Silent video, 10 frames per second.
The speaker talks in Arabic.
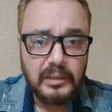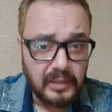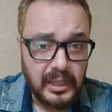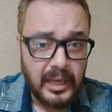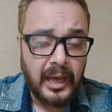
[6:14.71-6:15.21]

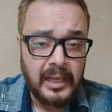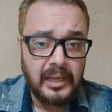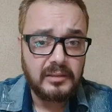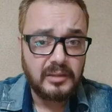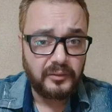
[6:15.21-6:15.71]
طلع
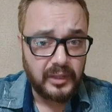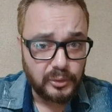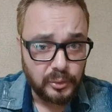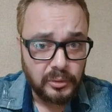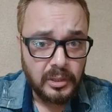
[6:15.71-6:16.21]
على
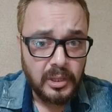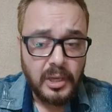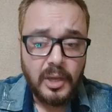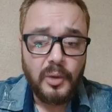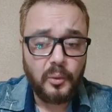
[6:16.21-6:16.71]
صفحته
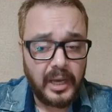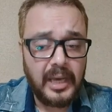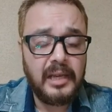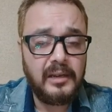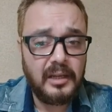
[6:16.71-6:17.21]

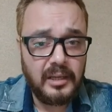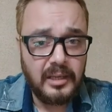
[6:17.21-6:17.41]
وقال